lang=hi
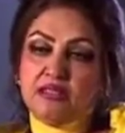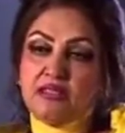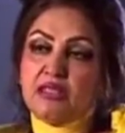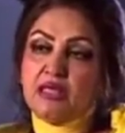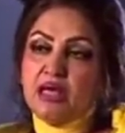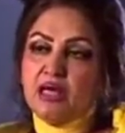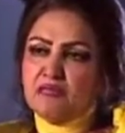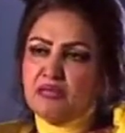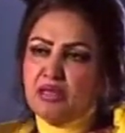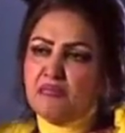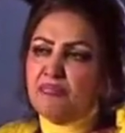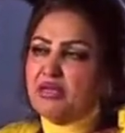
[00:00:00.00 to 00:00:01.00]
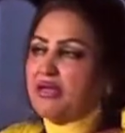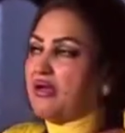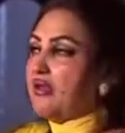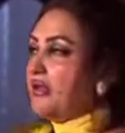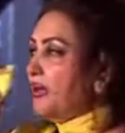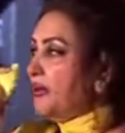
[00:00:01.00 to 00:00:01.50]
जिनका नाम
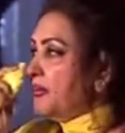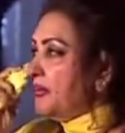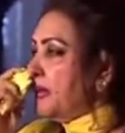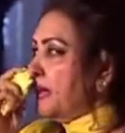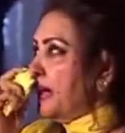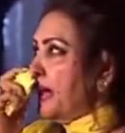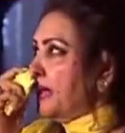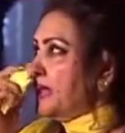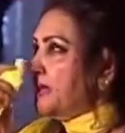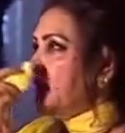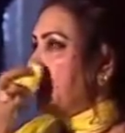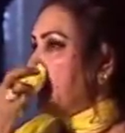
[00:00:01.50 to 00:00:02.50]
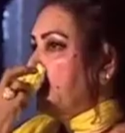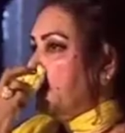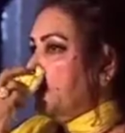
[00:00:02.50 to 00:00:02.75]
बेकार है उन्होंने कहा कि जी